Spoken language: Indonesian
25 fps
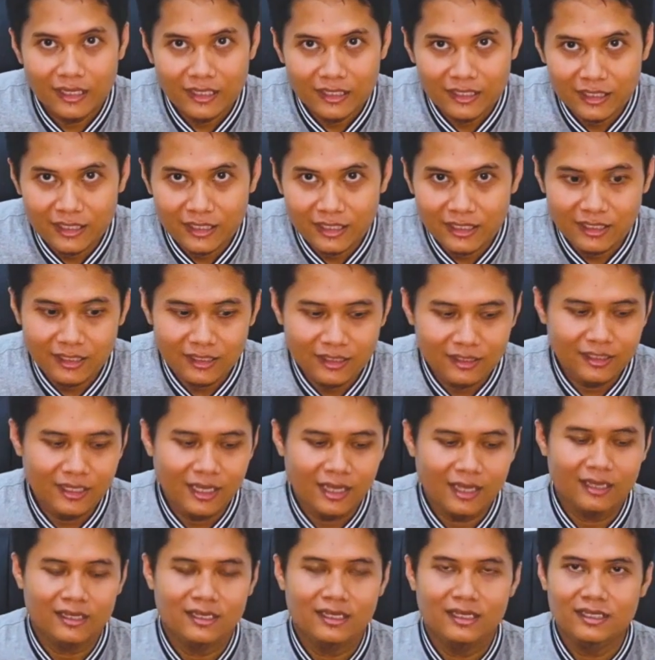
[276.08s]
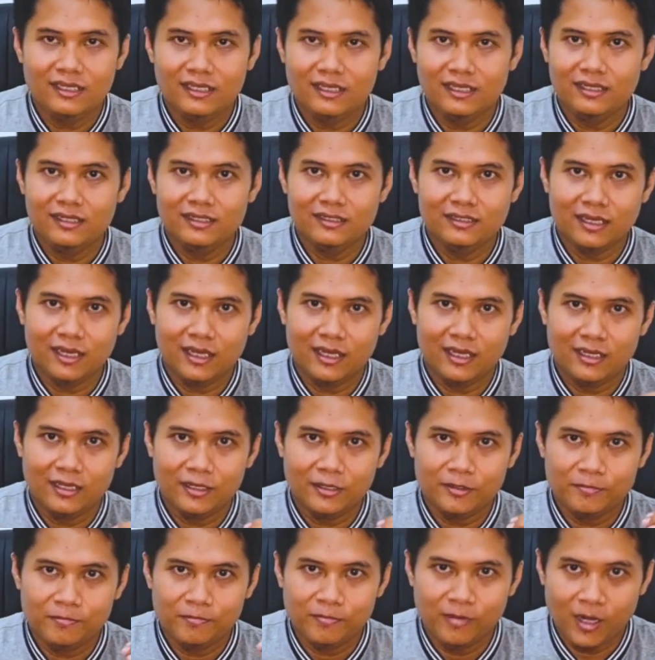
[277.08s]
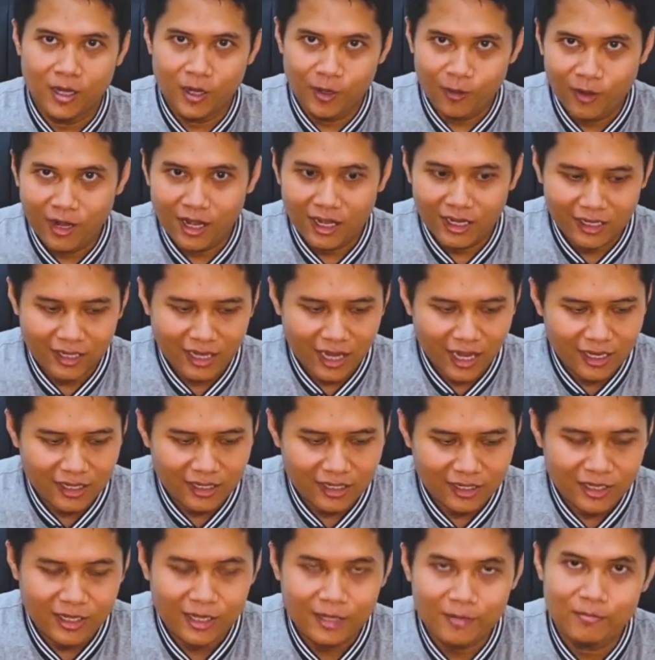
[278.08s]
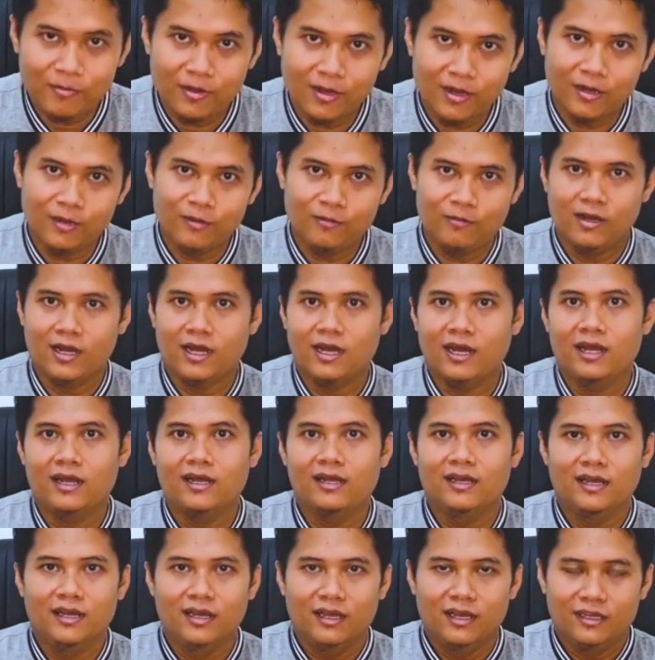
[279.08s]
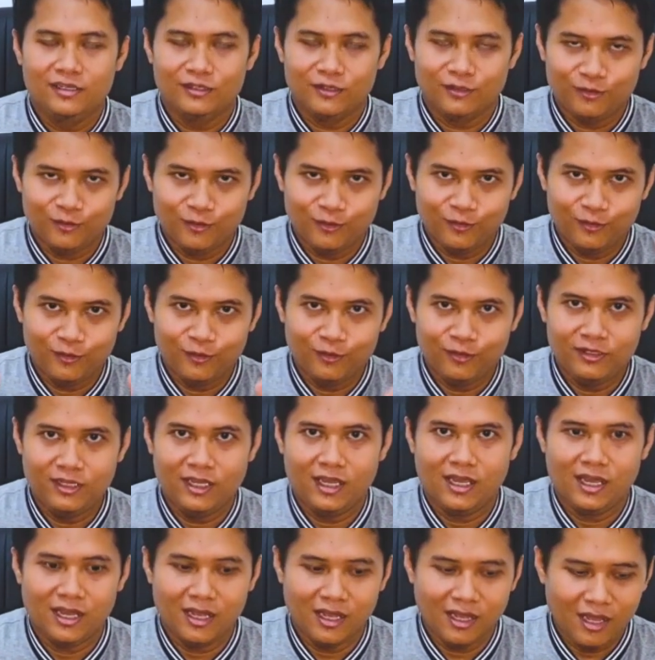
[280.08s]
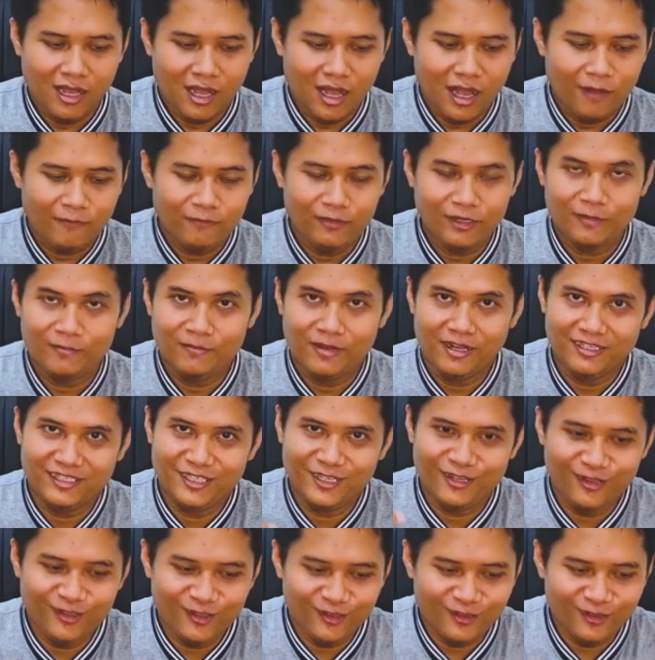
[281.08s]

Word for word: ini yang ingin saya bawa ke anda bahwa sesungguhnya afirmasi